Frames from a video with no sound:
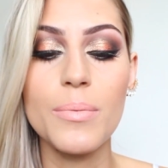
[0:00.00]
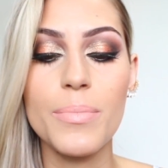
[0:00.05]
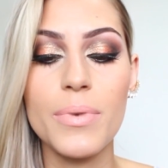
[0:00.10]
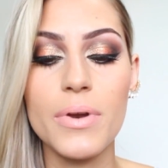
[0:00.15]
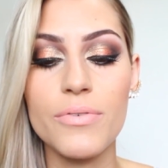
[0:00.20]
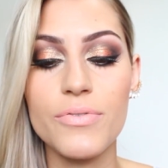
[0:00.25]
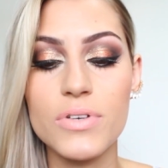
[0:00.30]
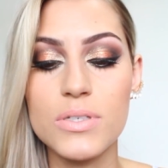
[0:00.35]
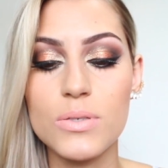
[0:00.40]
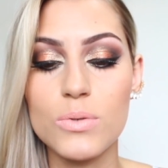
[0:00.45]

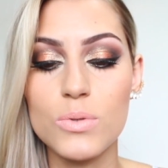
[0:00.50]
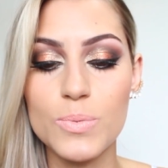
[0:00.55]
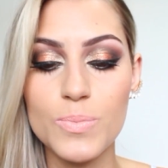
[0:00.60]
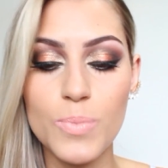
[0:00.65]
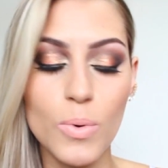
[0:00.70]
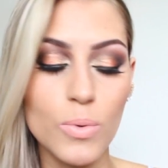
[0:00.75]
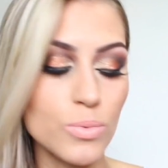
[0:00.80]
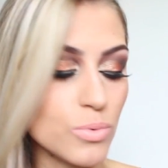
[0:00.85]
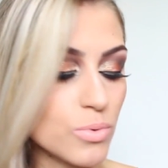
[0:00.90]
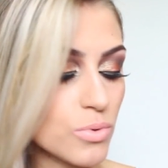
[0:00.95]
pra fazer os
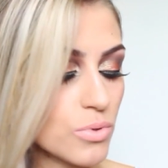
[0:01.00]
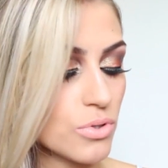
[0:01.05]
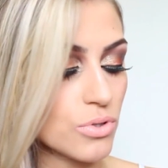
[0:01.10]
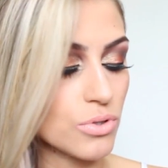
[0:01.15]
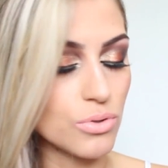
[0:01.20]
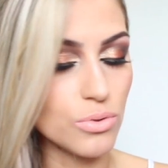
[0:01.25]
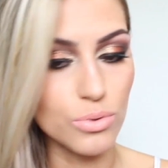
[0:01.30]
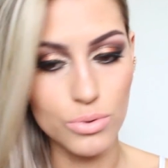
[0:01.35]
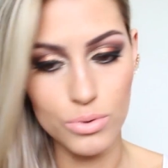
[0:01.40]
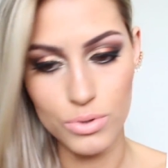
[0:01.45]
pontos
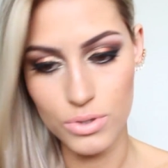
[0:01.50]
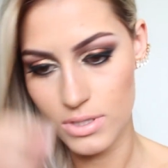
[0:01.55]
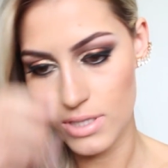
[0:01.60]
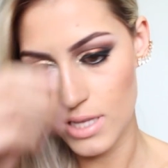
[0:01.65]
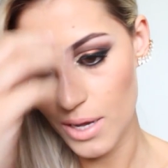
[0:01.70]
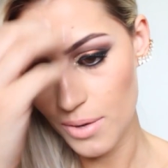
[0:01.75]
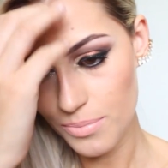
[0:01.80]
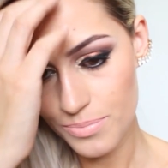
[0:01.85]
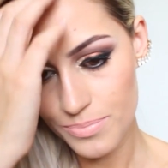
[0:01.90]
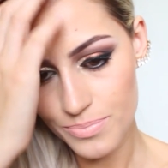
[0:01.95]
de luz,
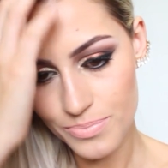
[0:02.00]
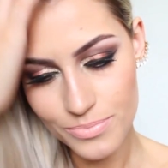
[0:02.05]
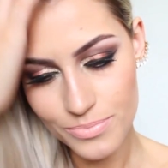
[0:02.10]
né?